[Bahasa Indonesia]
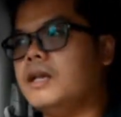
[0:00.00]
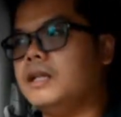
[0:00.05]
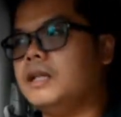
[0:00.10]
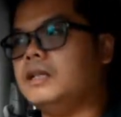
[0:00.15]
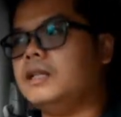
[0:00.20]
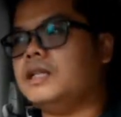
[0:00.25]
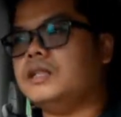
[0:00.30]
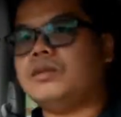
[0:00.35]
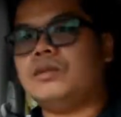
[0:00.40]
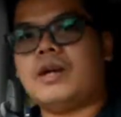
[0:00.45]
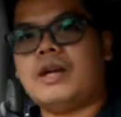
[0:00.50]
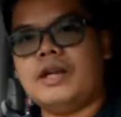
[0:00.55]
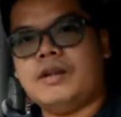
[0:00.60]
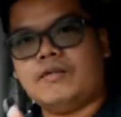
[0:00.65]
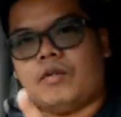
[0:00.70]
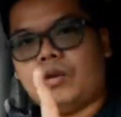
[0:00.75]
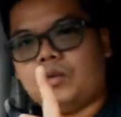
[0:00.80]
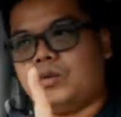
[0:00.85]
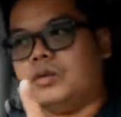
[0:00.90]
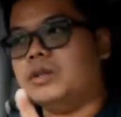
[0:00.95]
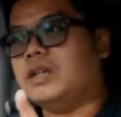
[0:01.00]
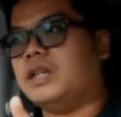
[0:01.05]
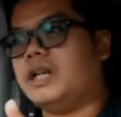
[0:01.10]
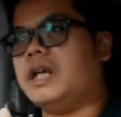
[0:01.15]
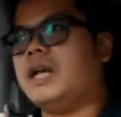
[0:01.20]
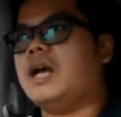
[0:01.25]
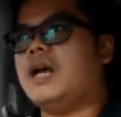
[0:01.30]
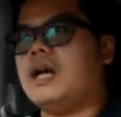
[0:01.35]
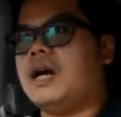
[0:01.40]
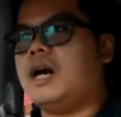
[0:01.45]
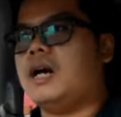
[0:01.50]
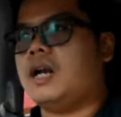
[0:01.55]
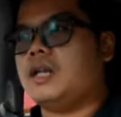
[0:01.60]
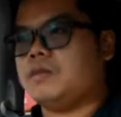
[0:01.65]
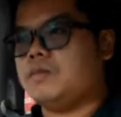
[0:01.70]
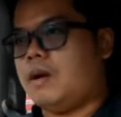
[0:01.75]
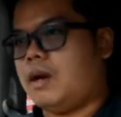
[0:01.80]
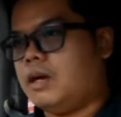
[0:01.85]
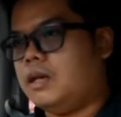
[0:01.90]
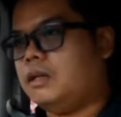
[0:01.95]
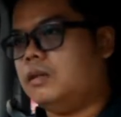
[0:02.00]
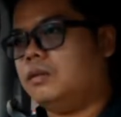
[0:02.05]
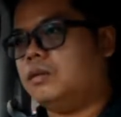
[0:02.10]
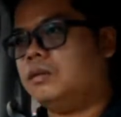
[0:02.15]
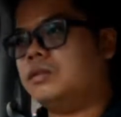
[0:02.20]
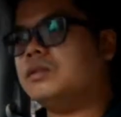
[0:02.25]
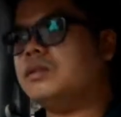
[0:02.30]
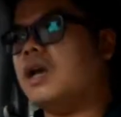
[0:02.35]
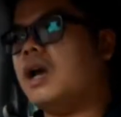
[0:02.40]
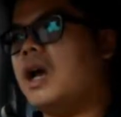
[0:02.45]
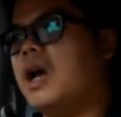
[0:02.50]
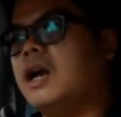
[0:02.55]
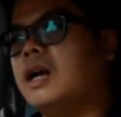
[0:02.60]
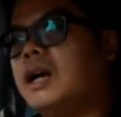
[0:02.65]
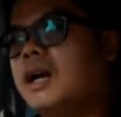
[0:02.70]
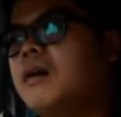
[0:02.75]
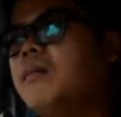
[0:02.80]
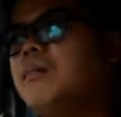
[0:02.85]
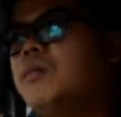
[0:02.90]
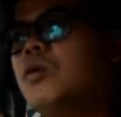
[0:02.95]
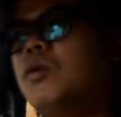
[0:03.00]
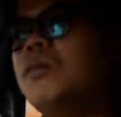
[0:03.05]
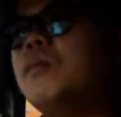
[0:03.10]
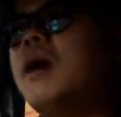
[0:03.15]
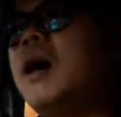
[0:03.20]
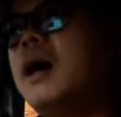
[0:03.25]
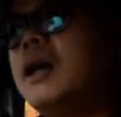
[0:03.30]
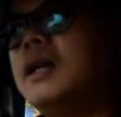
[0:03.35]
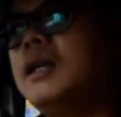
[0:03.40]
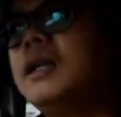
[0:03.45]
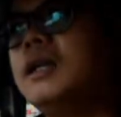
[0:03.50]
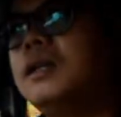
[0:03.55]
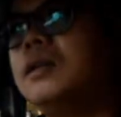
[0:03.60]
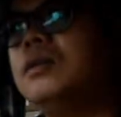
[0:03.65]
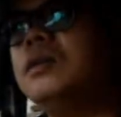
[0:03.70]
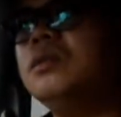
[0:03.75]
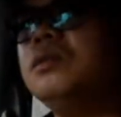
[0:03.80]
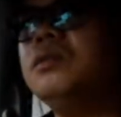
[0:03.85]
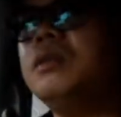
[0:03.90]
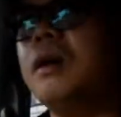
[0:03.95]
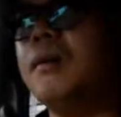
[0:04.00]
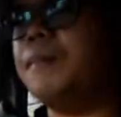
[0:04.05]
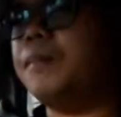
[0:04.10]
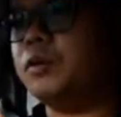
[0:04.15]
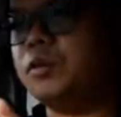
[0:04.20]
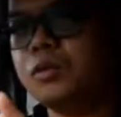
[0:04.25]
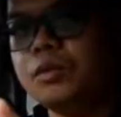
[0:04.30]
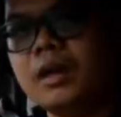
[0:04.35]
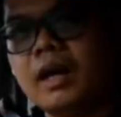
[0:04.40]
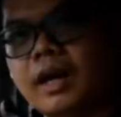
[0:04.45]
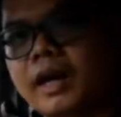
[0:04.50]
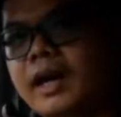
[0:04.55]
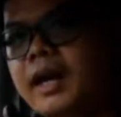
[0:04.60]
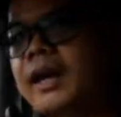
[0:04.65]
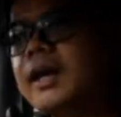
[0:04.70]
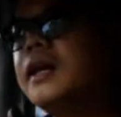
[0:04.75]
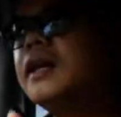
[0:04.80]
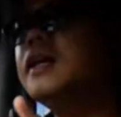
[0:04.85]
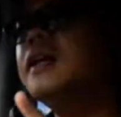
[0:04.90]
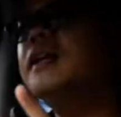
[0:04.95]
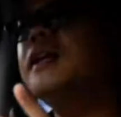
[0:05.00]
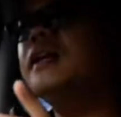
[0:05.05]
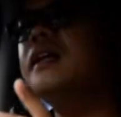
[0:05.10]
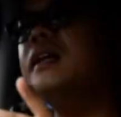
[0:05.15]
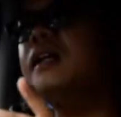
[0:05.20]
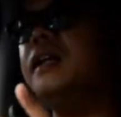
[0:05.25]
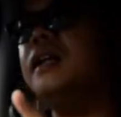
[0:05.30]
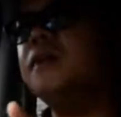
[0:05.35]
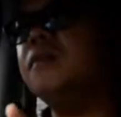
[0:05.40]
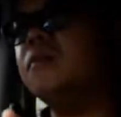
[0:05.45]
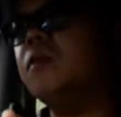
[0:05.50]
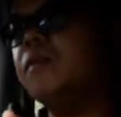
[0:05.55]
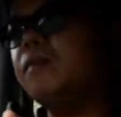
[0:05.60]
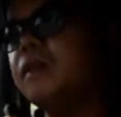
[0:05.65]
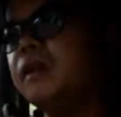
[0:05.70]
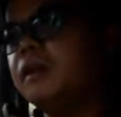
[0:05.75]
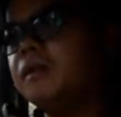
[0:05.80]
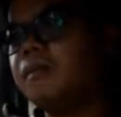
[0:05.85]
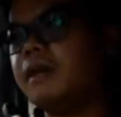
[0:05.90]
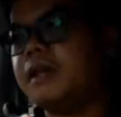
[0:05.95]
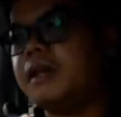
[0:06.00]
kita tes tuh kayak di Fortuner ya agak keras banget terus yang agak empuk banget itu nggak empuk juga ya di mobil